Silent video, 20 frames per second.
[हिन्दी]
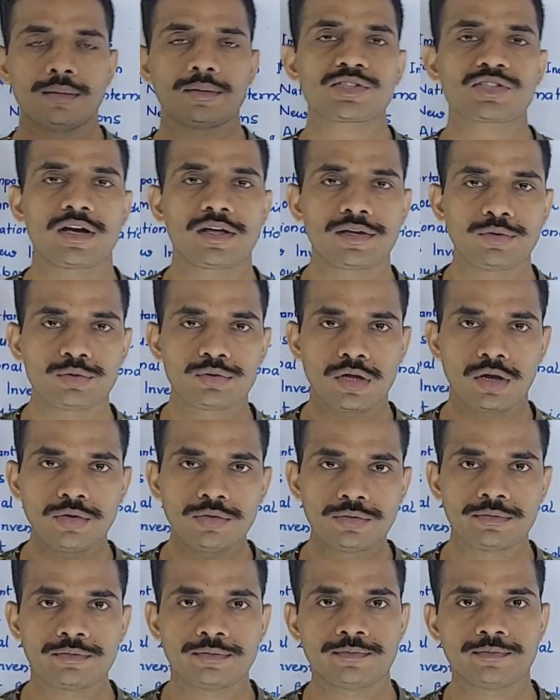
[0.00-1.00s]
नमस्कार
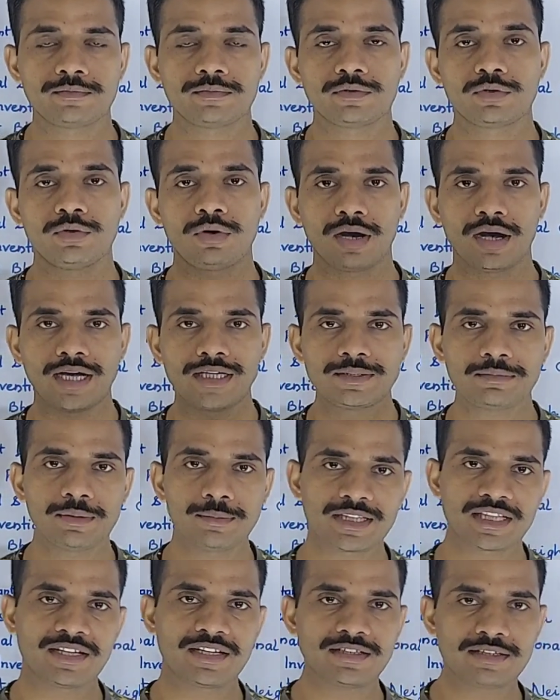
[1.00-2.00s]
योद्धाओं तो आज मैं
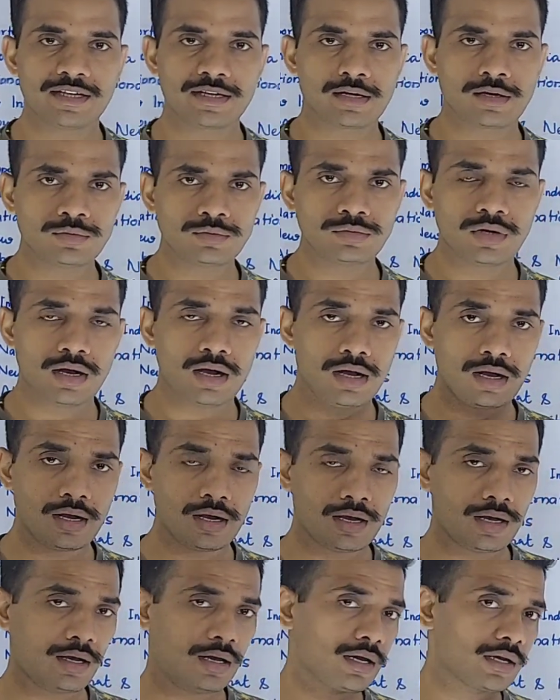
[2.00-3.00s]
बताने जा रहा हूँ
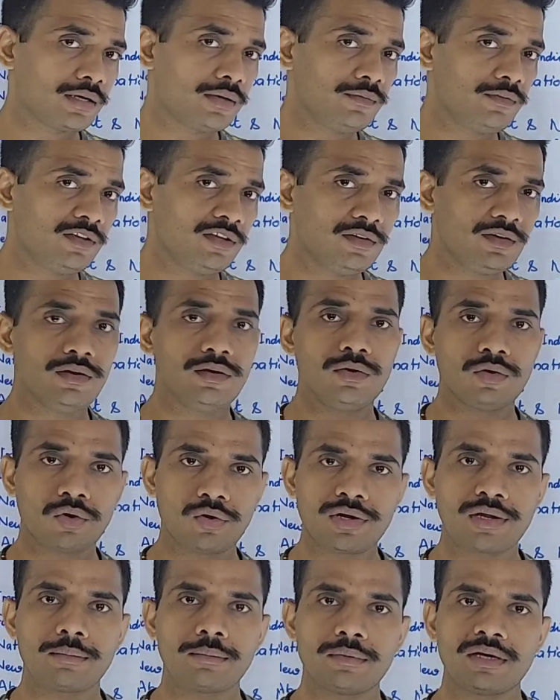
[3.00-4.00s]
अग्निवीर
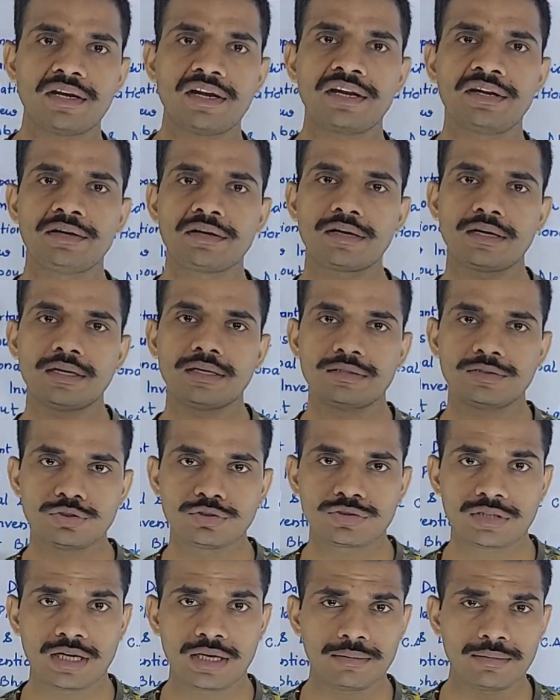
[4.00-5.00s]
नॉन कमांडेंट का
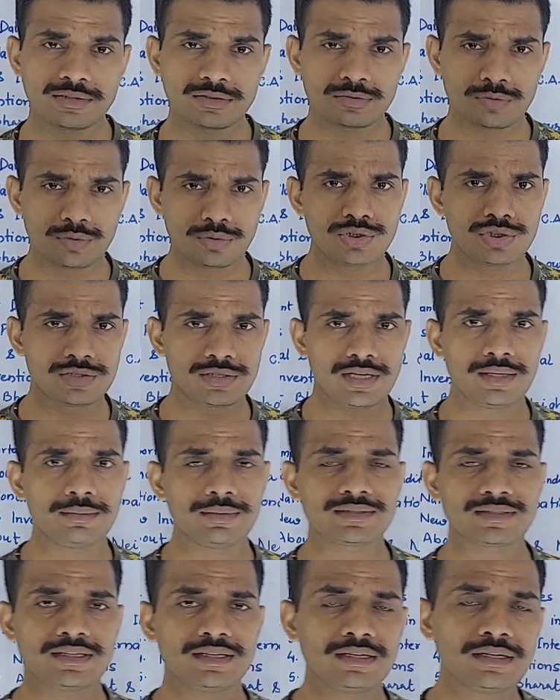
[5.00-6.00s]
जो सिलेबस कुछ
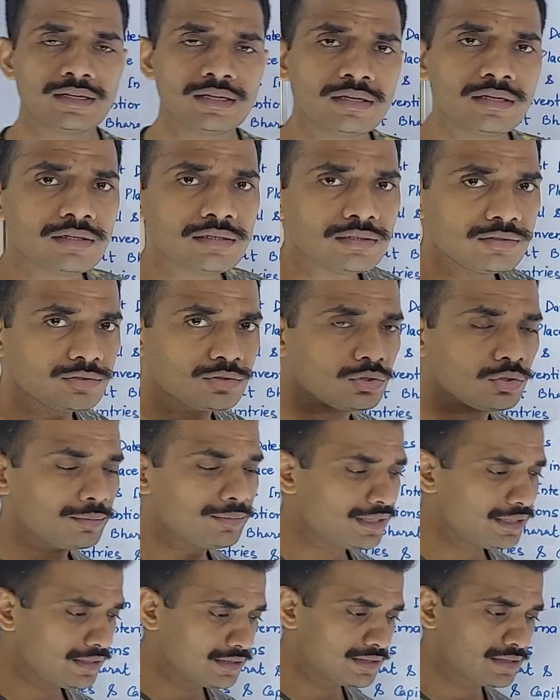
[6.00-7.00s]
सिलेबस है जो
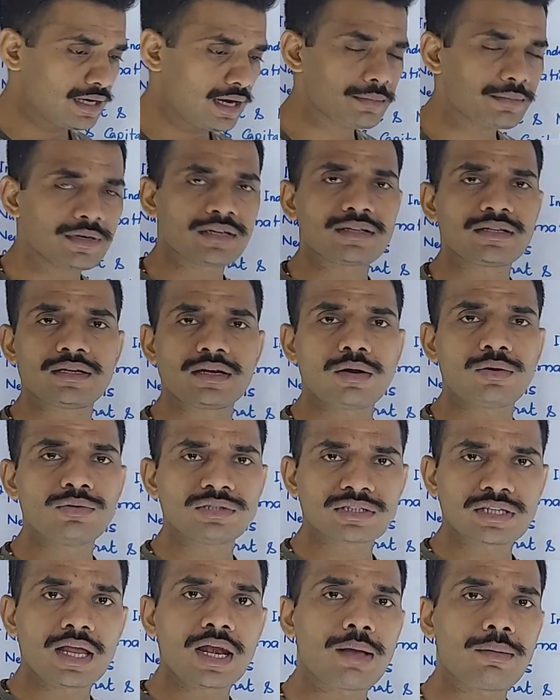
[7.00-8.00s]
मैं डिस्क्राइब कर दे रहा हूँ
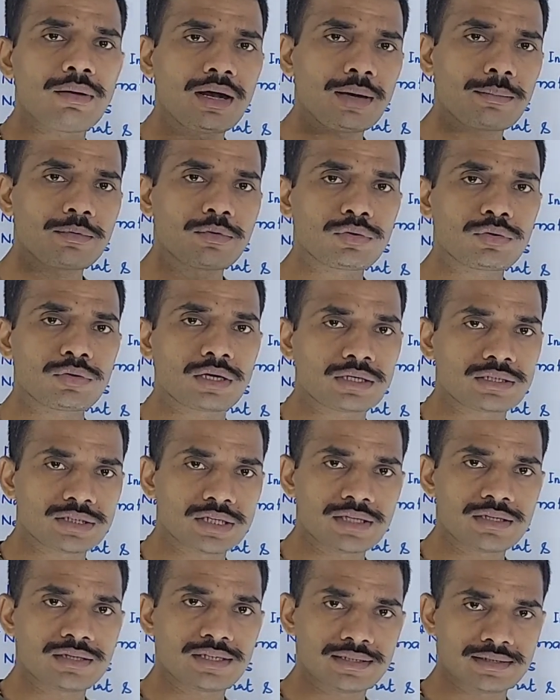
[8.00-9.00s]
इसके अलावा आपको
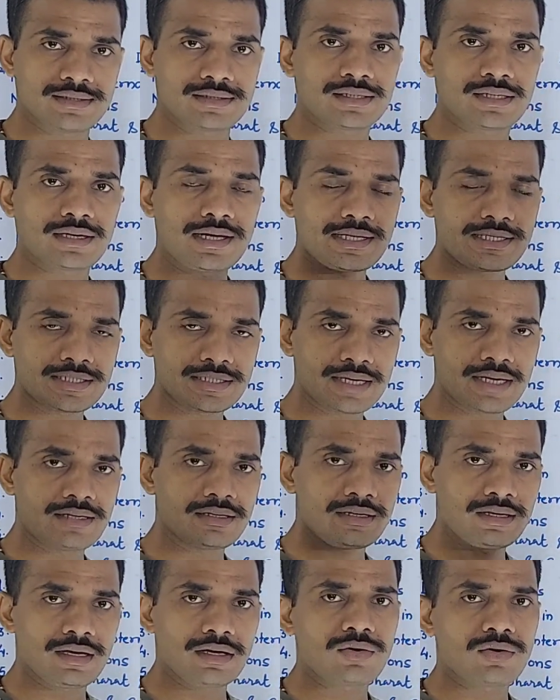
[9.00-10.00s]
कक्षा दस क्लास
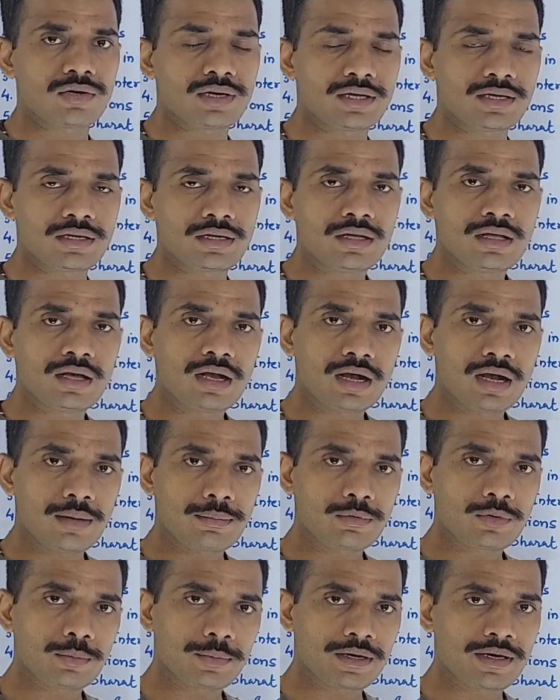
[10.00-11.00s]
टेन के अकॉर्डिंग
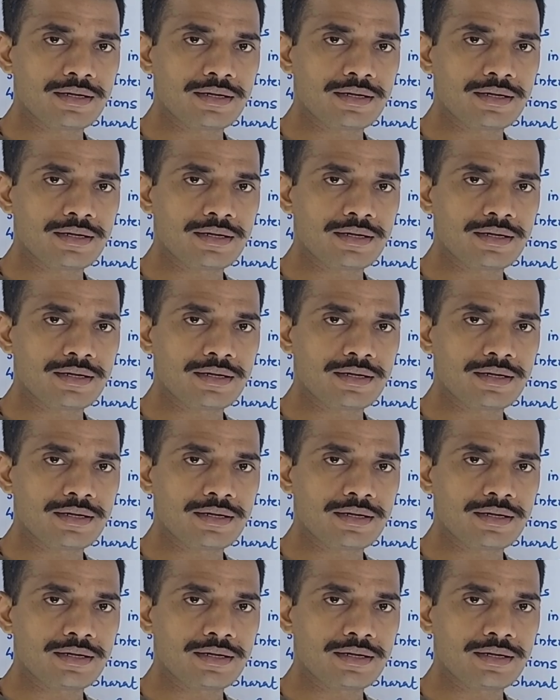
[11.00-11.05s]
आपको